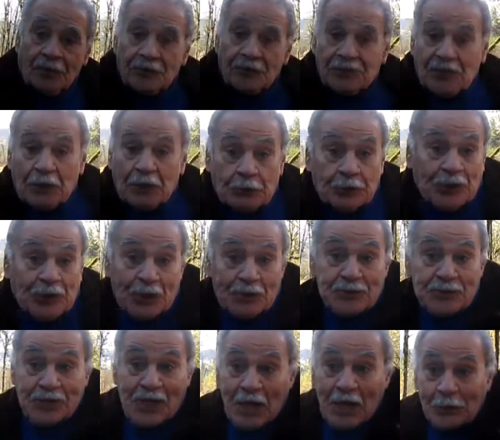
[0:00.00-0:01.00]
O sea, y usted lo
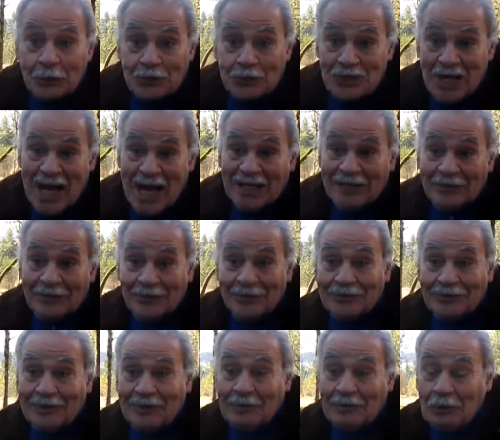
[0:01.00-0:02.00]
sigue escuchando,
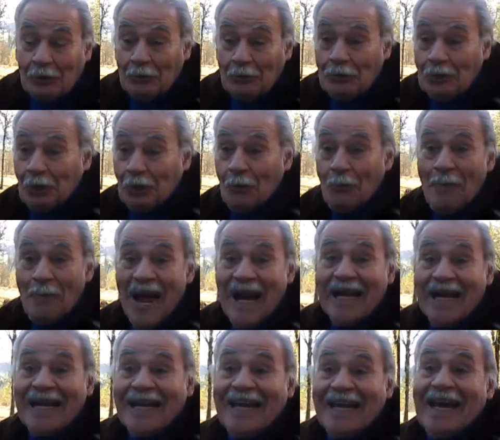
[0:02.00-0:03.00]
de lo,
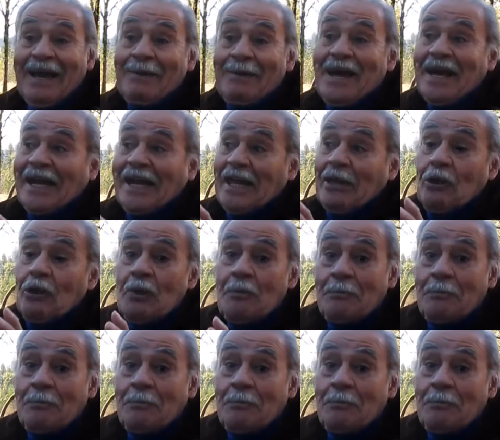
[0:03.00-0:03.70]
mal que había quedado el